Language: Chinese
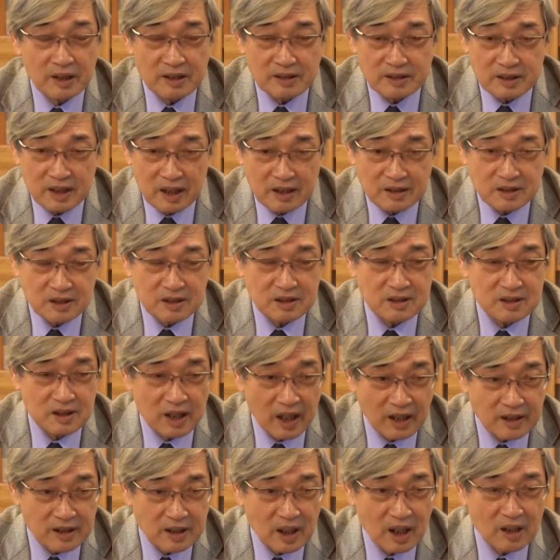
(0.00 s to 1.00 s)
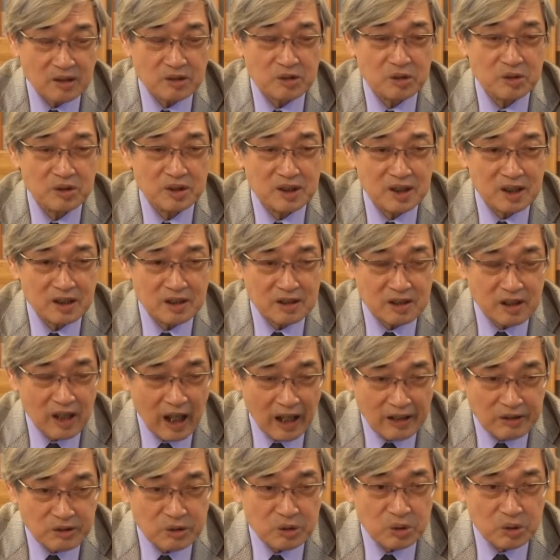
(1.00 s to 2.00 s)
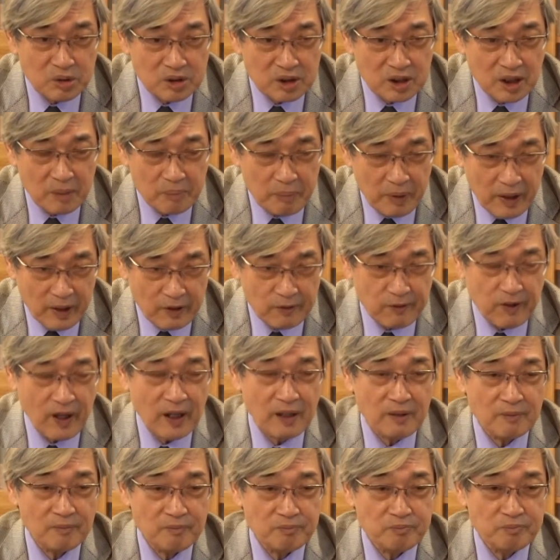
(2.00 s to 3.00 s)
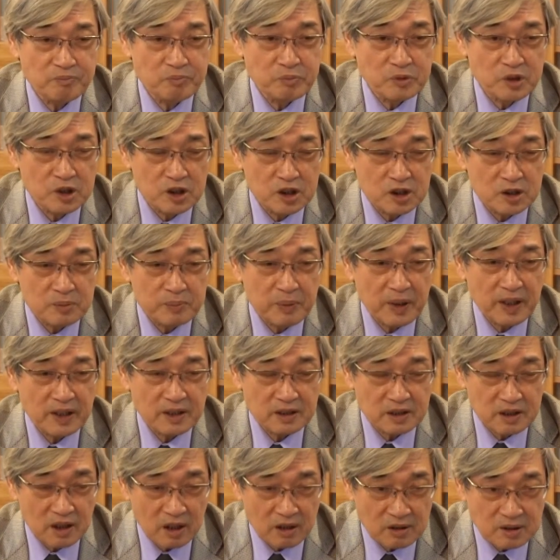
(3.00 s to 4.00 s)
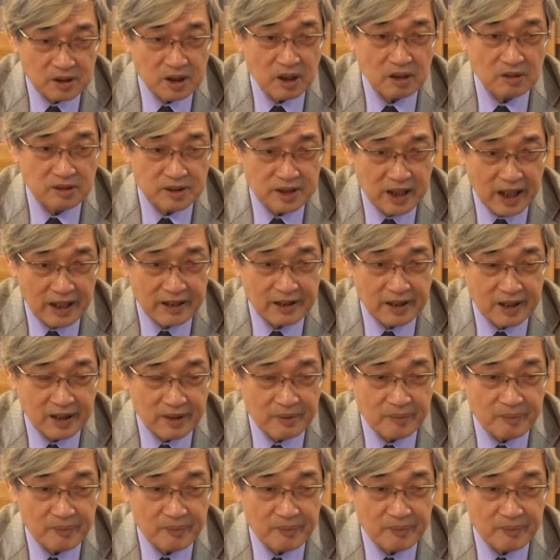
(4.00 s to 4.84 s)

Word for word: 但是南阳郡跟南郡的北方是被曹操占领，